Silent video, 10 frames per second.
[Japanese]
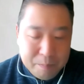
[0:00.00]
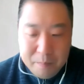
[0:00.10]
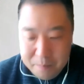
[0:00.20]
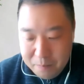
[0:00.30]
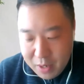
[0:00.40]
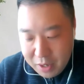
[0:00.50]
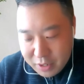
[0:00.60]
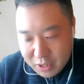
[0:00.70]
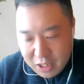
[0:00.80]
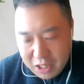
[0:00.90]
で
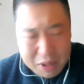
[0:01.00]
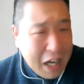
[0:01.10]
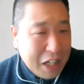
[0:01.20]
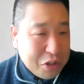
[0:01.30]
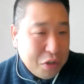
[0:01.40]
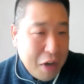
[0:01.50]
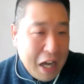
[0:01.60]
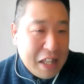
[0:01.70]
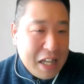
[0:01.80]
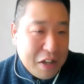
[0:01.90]
もなんかちょっとわか
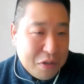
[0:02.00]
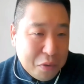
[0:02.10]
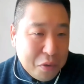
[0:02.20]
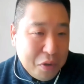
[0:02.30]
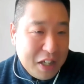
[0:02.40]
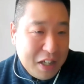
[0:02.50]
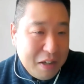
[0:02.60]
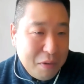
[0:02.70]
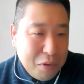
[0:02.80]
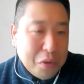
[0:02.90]
んないけど、その時、
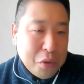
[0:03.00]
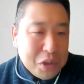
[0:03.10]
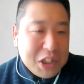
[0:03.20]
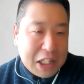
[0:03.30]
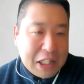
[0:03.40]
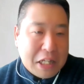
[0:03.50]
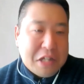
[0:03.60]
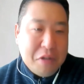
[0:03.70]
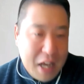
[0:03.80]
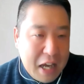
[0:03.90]
ふと取っちゃったんです
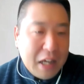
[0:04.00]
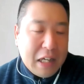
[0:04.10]
よね。